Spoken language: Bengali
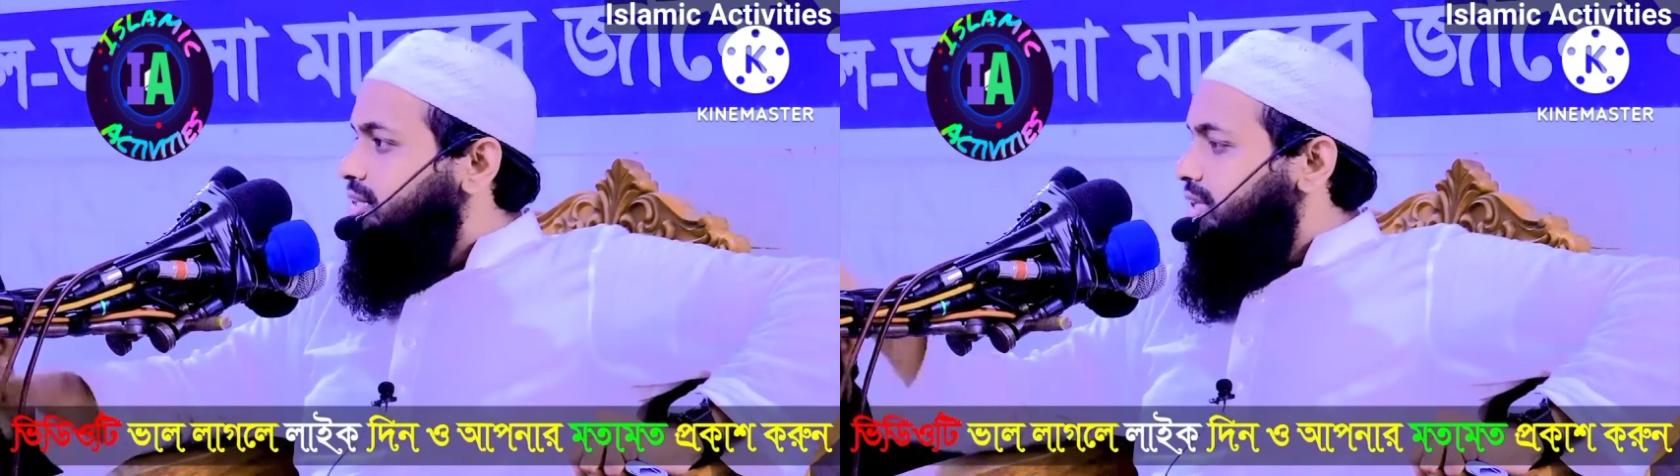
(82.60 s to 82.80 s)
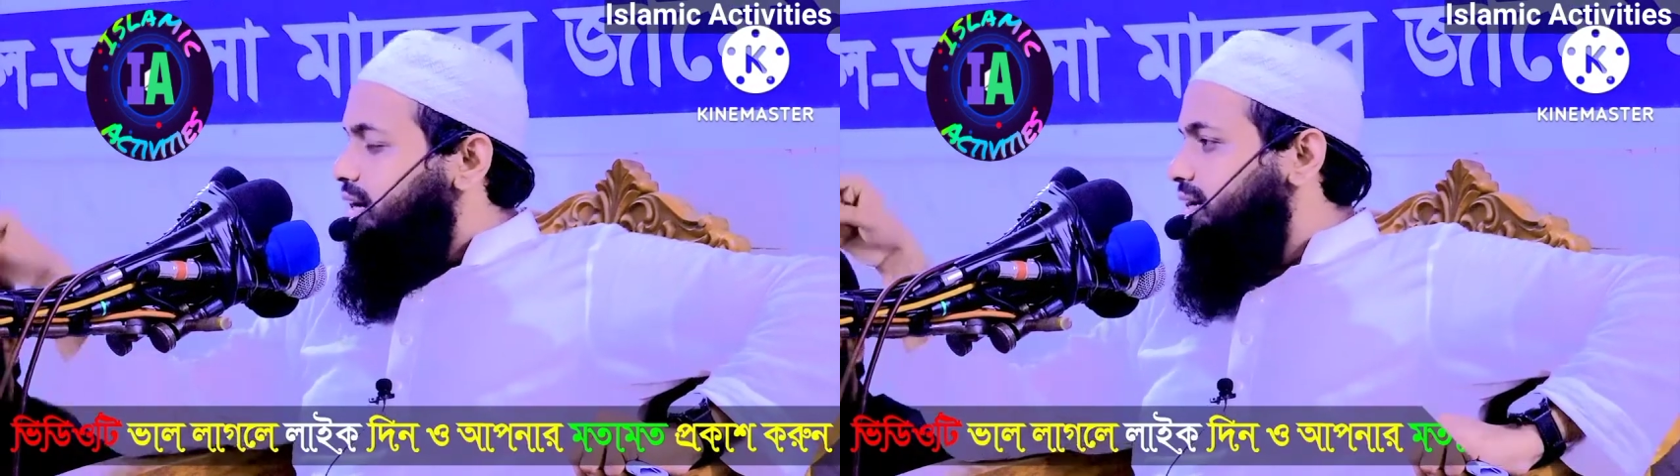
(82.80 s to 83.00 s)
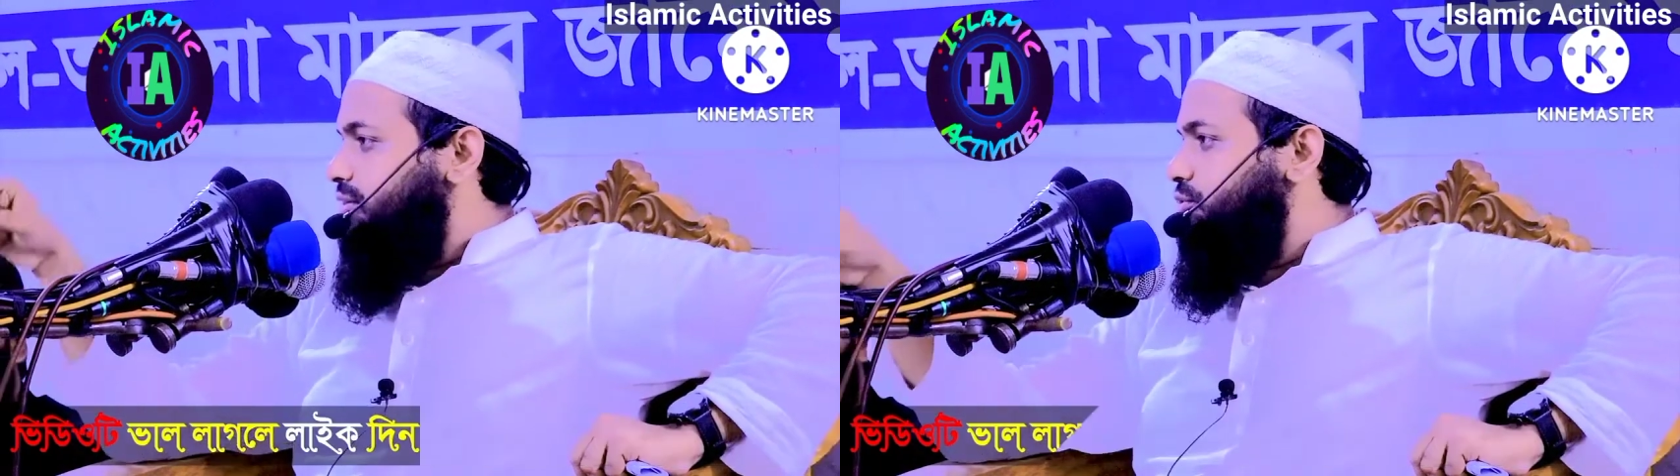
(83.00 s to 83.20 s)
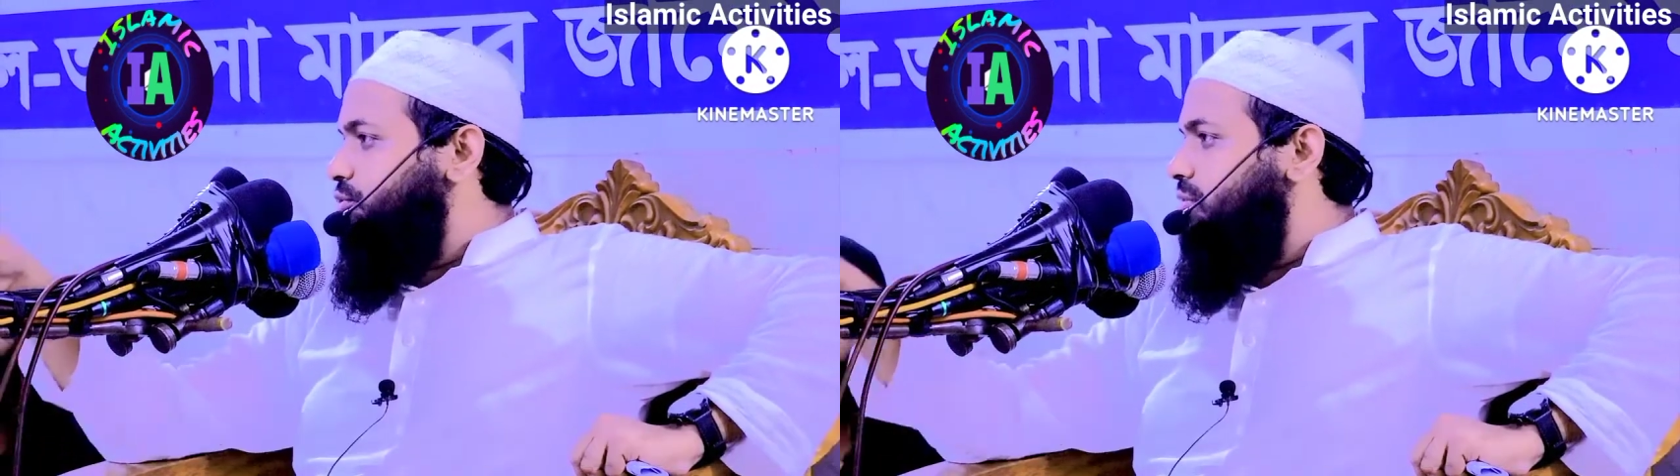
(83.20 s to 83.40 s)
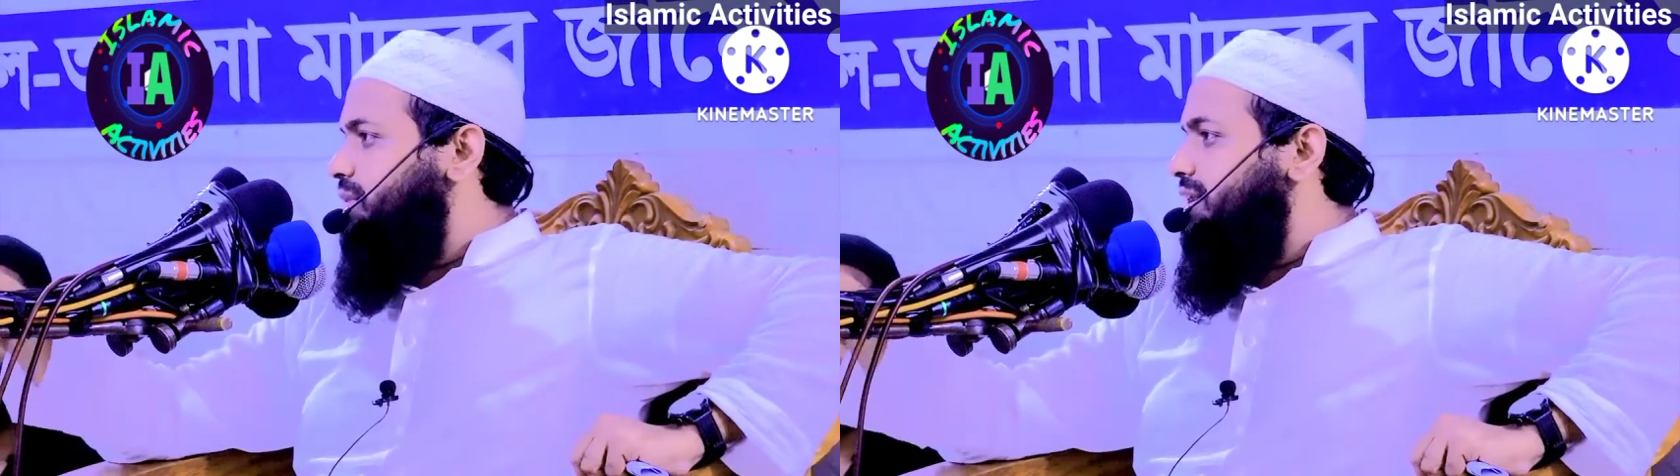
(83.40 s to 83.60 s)

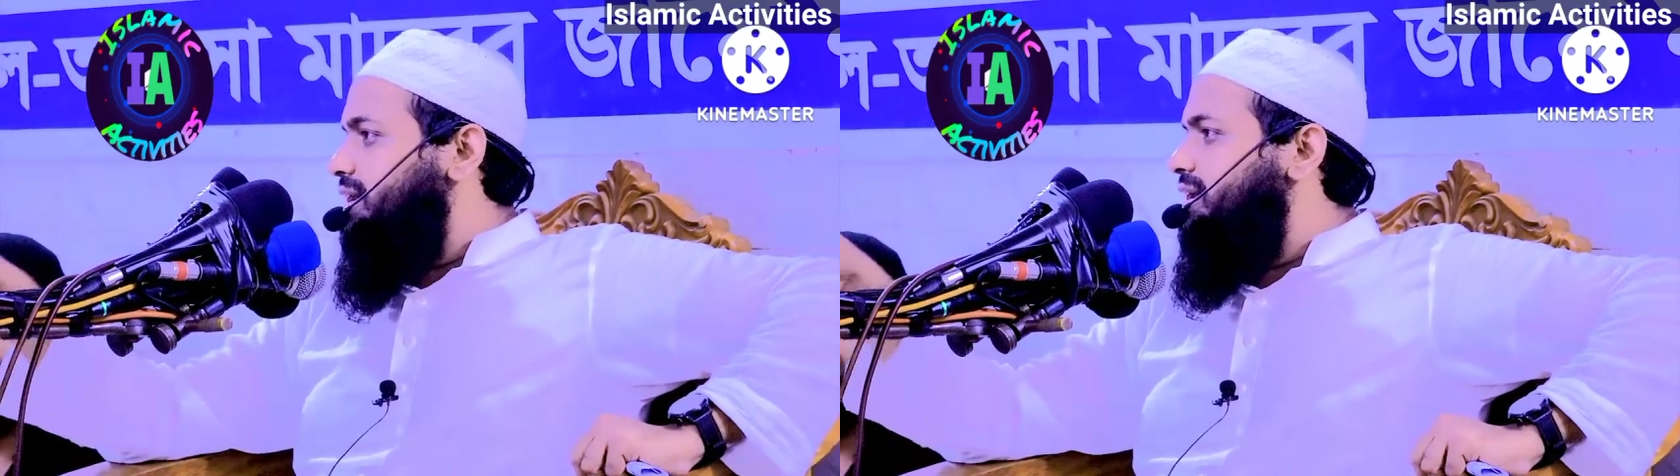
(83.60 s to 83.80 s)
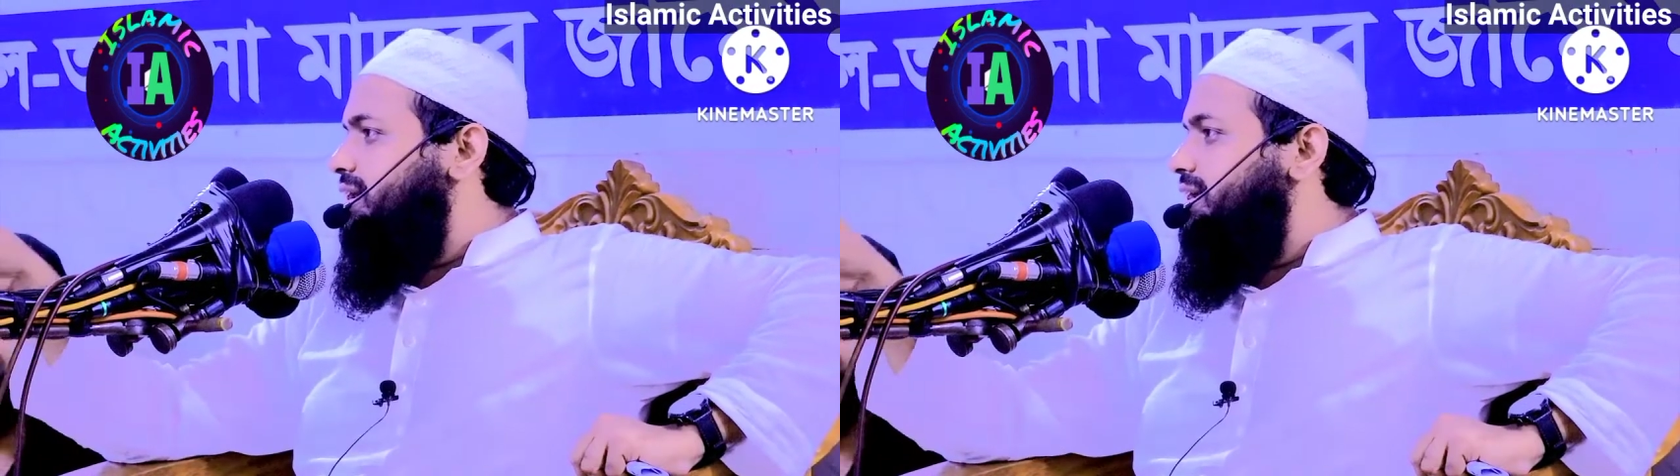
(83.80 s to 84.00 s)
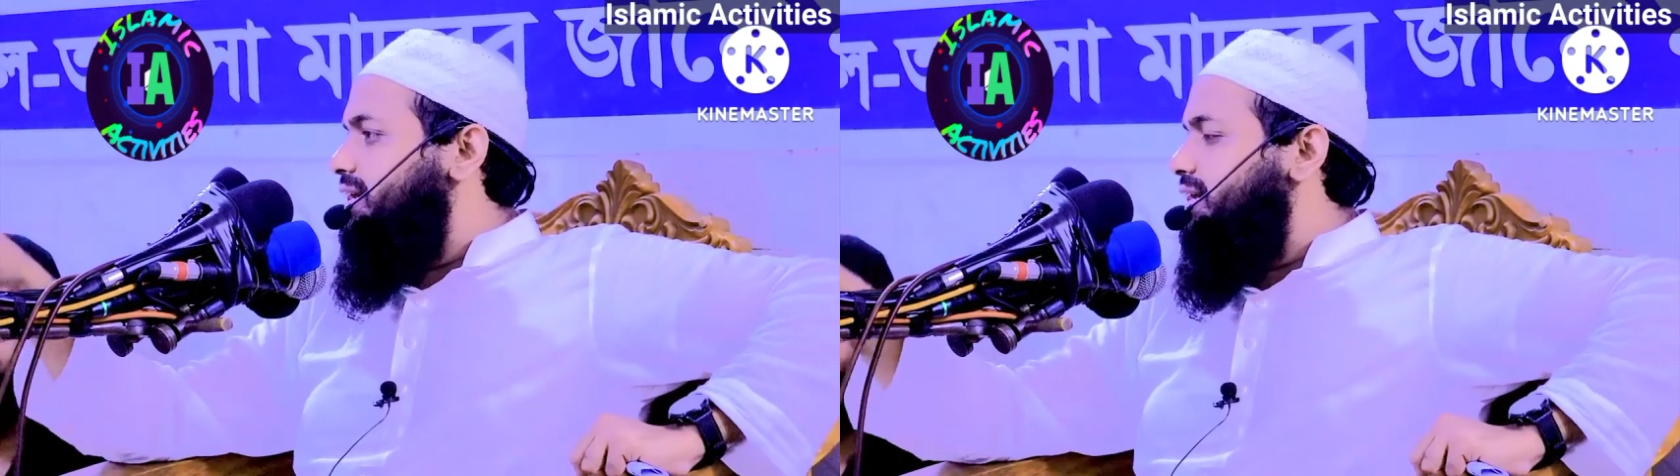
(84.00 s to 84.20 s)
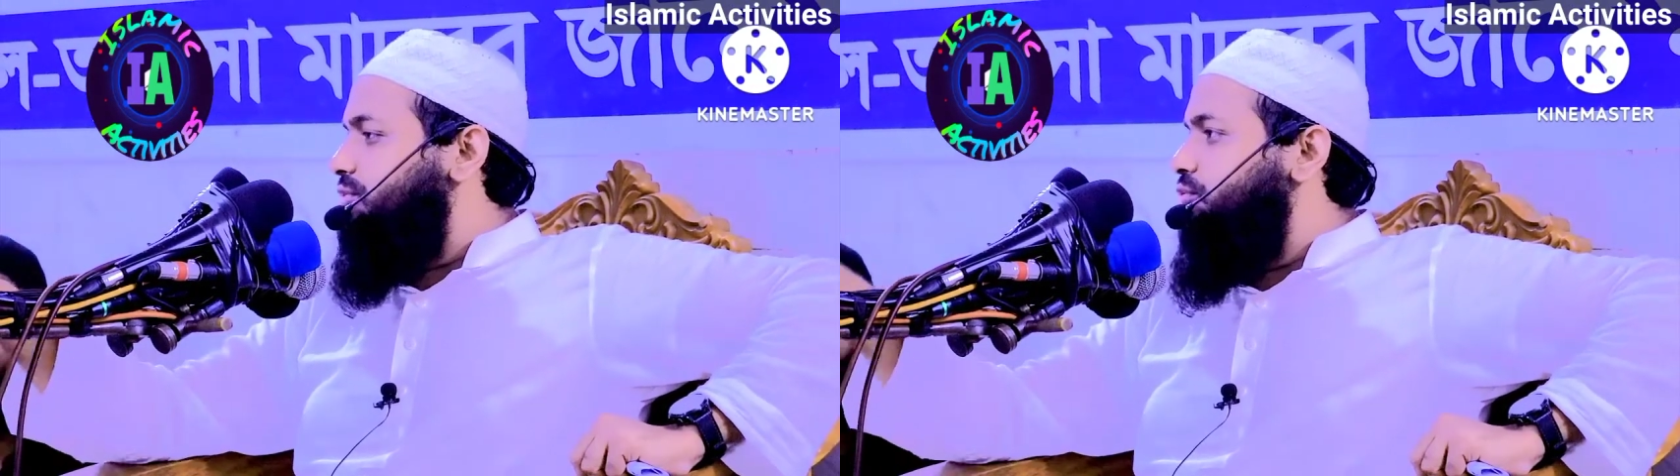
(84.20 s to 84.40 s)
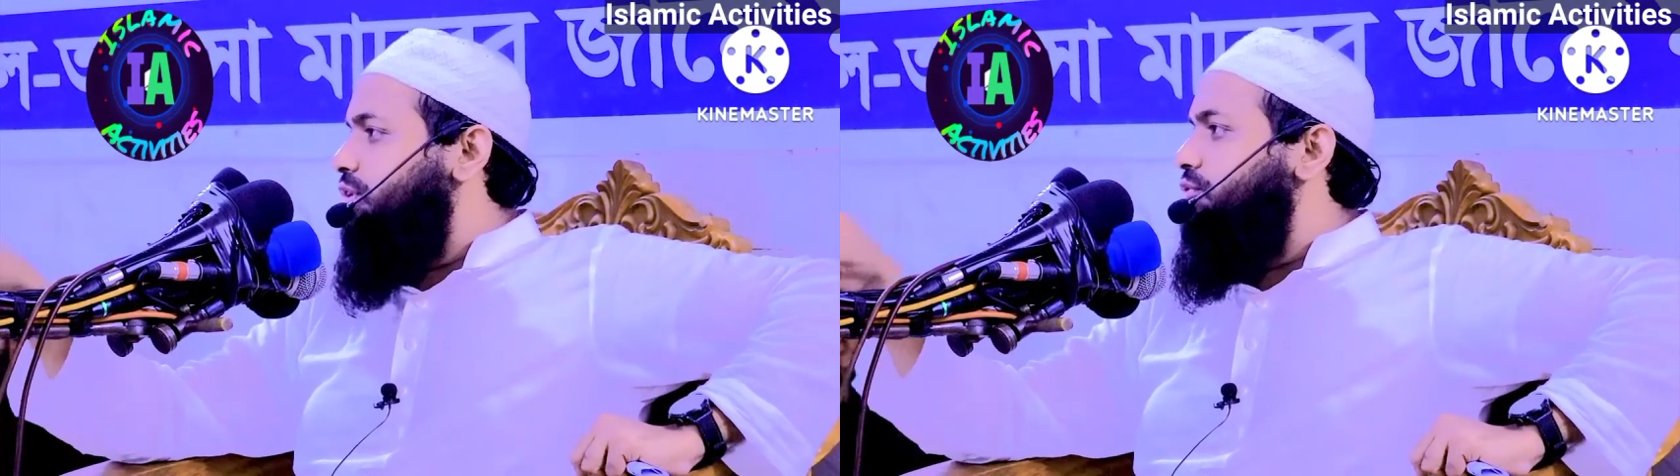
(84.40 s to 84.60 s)
তা'রুজুল
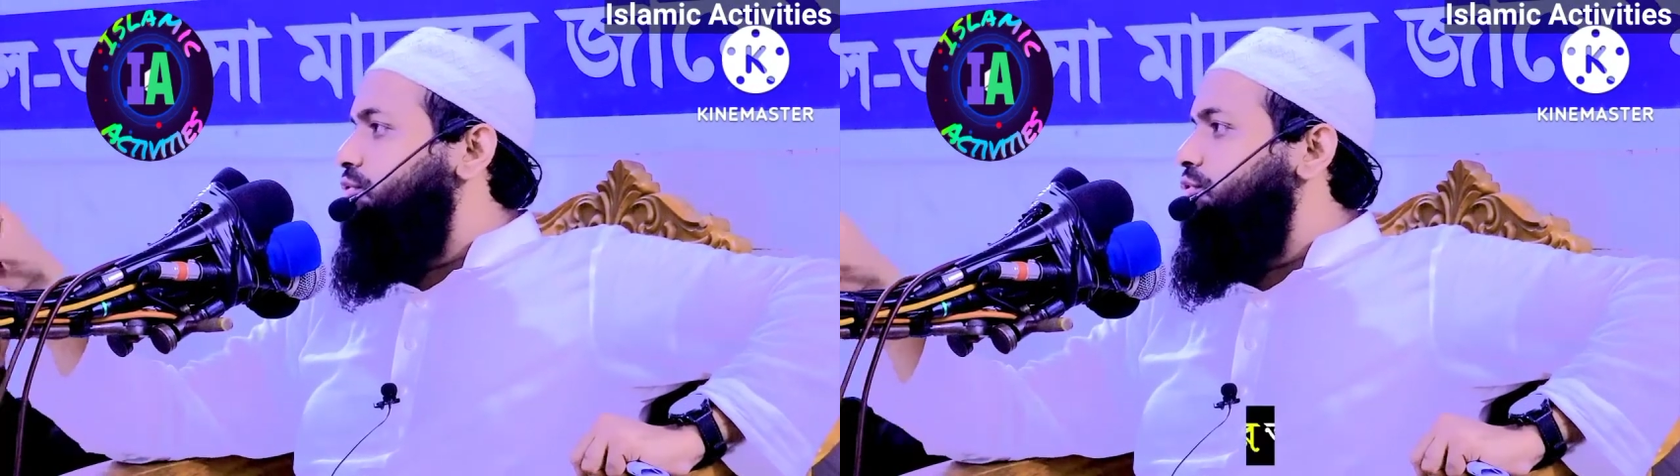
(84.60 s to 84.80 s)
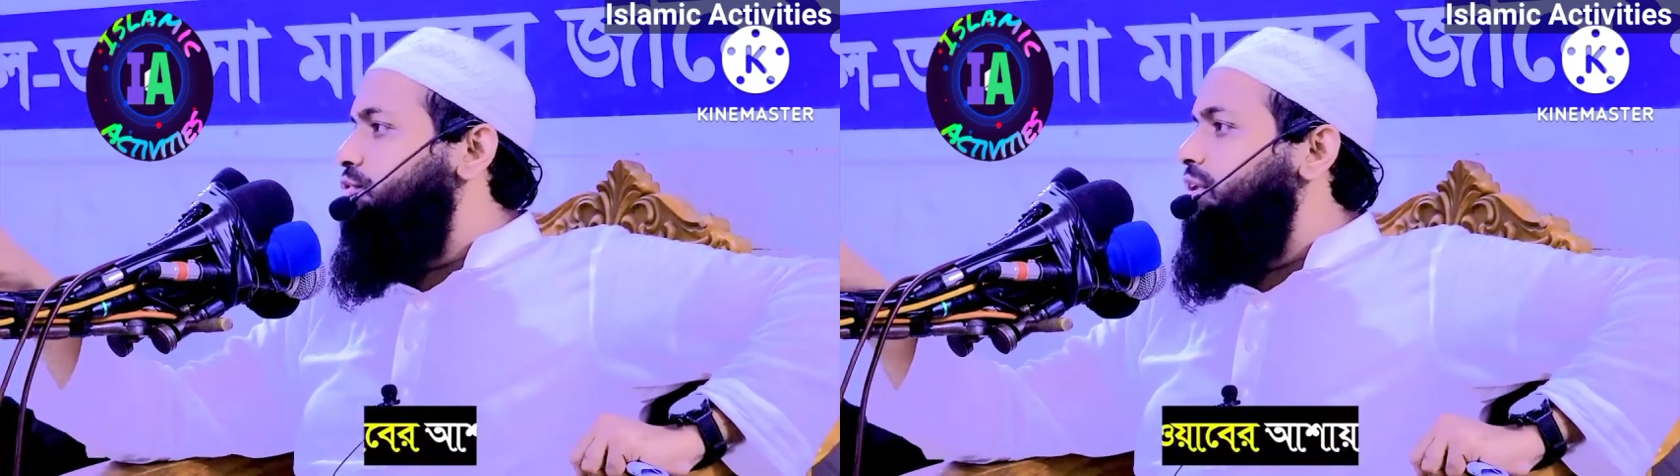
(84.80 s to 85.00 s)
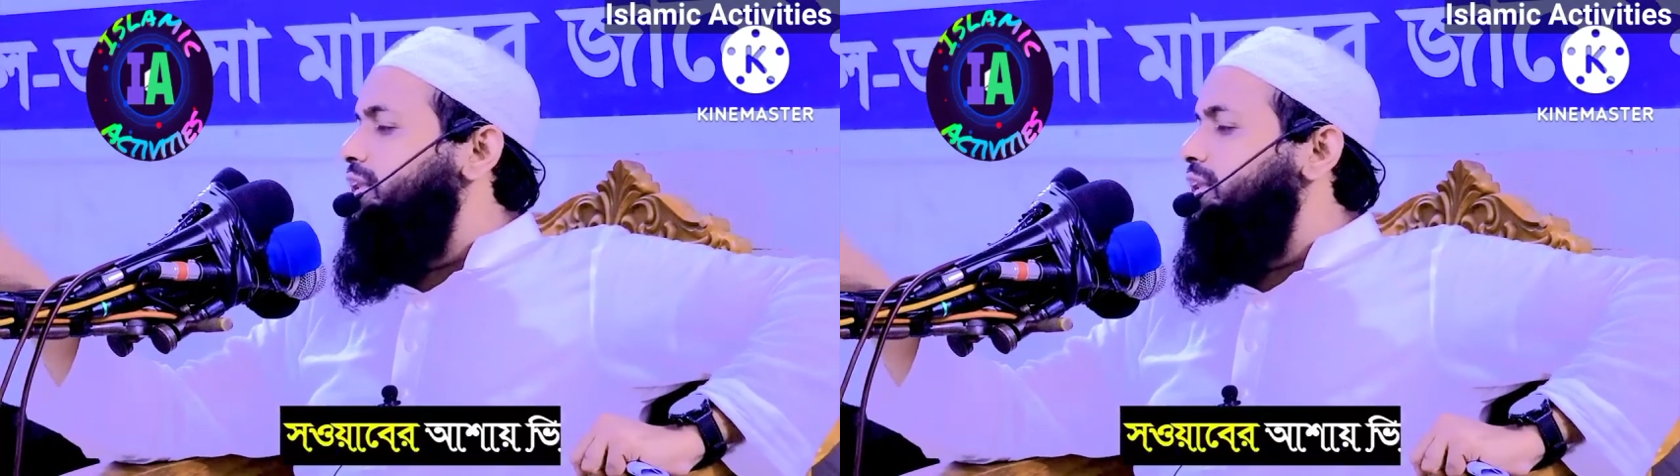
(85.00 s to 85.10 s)
মালাইকাতু ওয়ার-রূহু